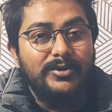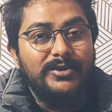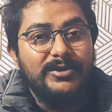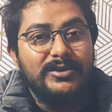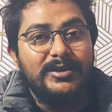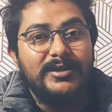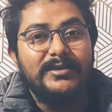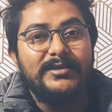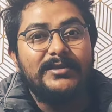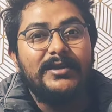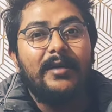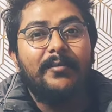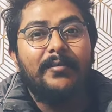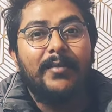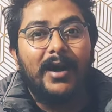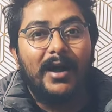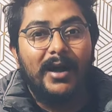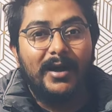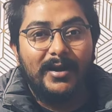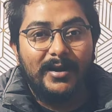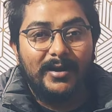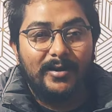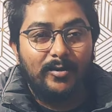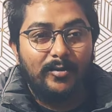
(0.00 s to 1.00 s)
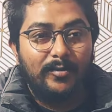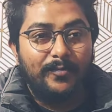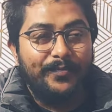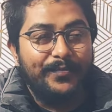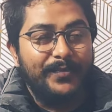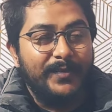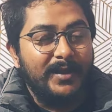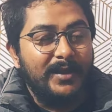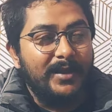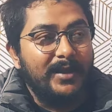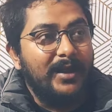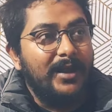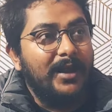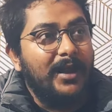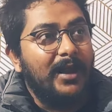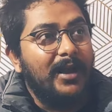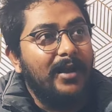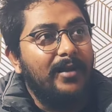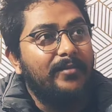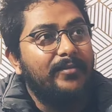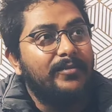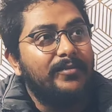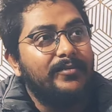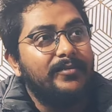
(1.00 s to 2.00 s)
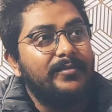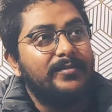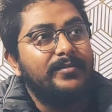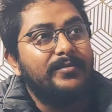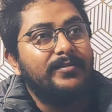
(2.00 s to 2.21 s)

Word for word: उस चीज़ से आप बाहर निकलो आप